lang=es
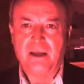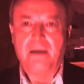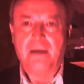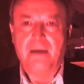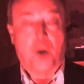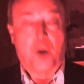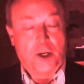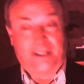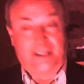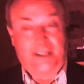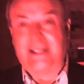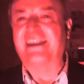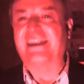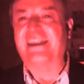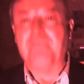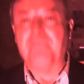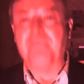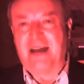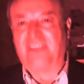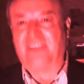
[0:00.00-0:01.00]
Porque
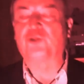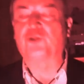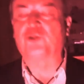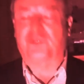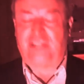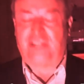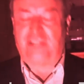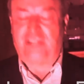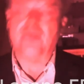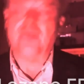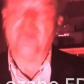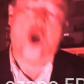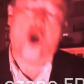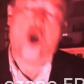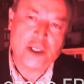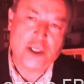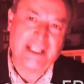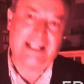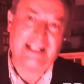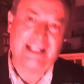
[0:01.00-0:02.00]
además usted
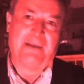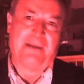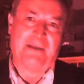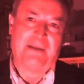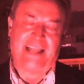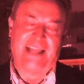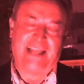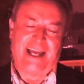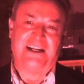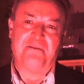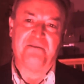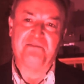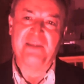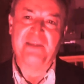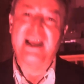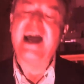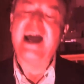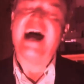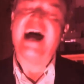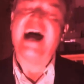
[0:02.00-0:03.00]
hoy en la mañana
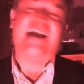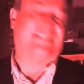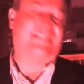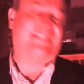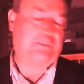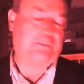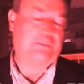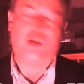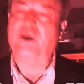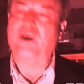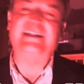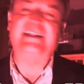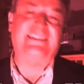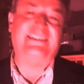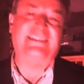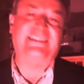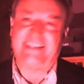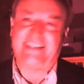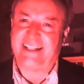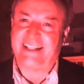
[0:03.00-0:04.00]
aceptó que ni
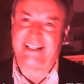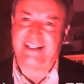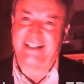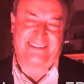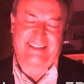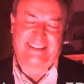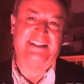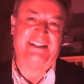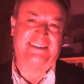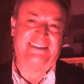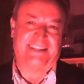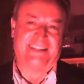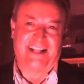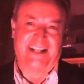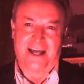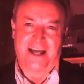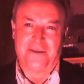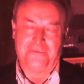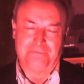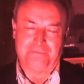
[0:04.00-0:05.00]
siquiera estaba
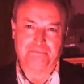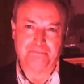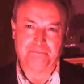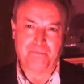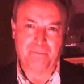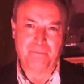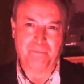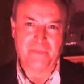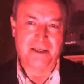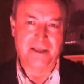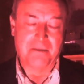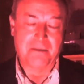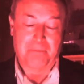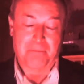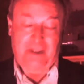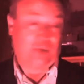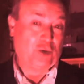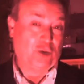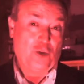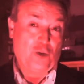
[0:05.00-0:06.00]
enterado. Pero
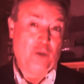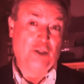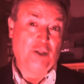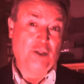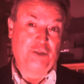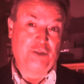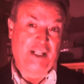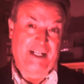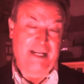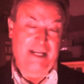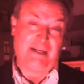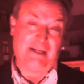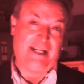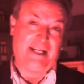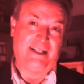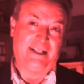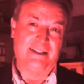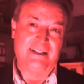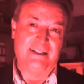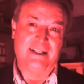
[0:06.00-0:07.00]
eso no es lo terrible,
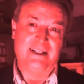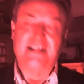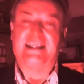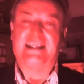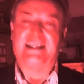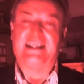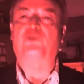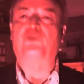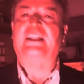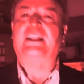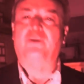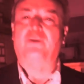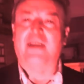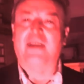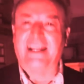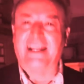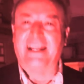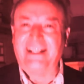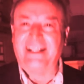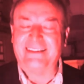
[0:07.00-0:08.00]
que a usted lo
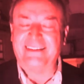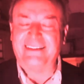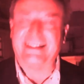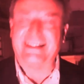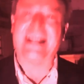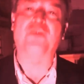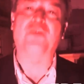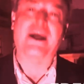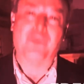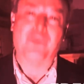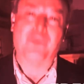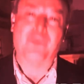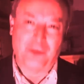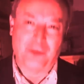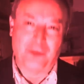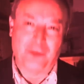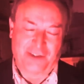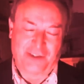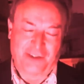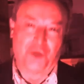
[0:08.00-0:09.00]
hayan enterado ya
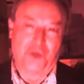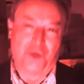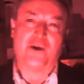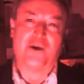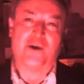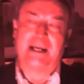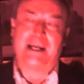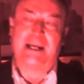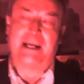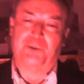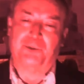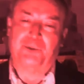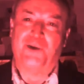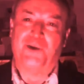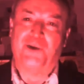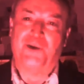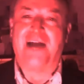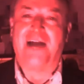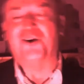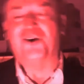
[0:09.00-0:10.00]
cuando el señor fue
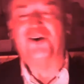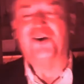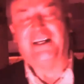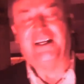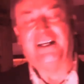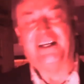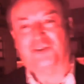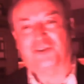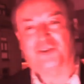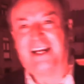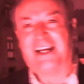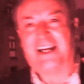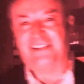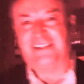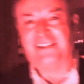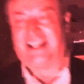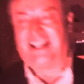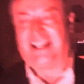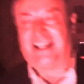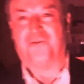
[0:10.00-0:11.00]
capturado en Los Ángeles,
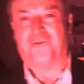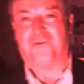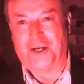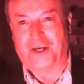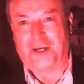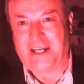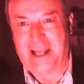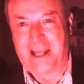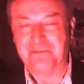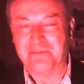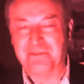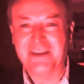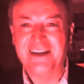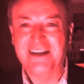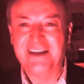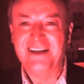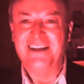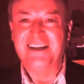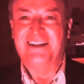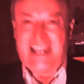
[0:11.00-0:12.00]
California,
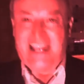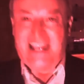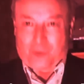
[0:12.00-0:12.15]
¿eh?